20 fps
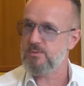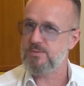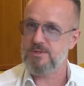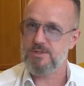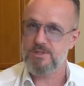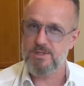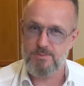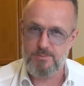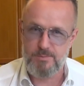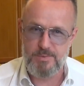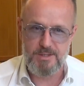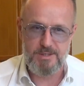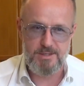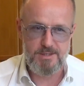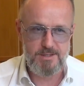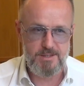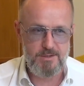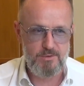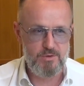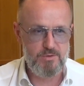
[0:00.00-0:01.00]
ob es die Tapeten
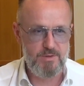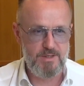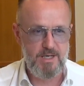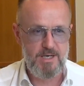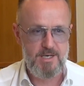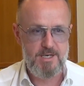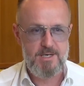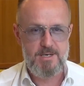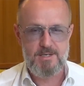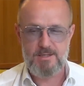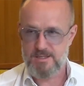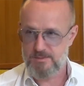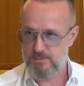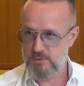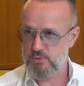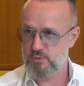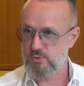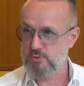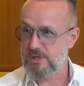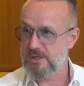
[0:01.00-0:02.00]
sind und so weiter. Das
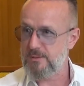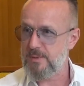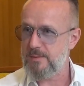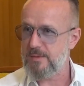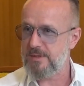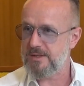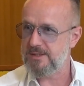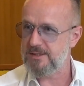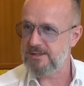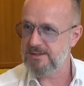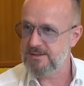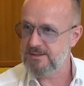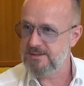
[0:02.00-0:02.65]
machst du und deine Mama, gell?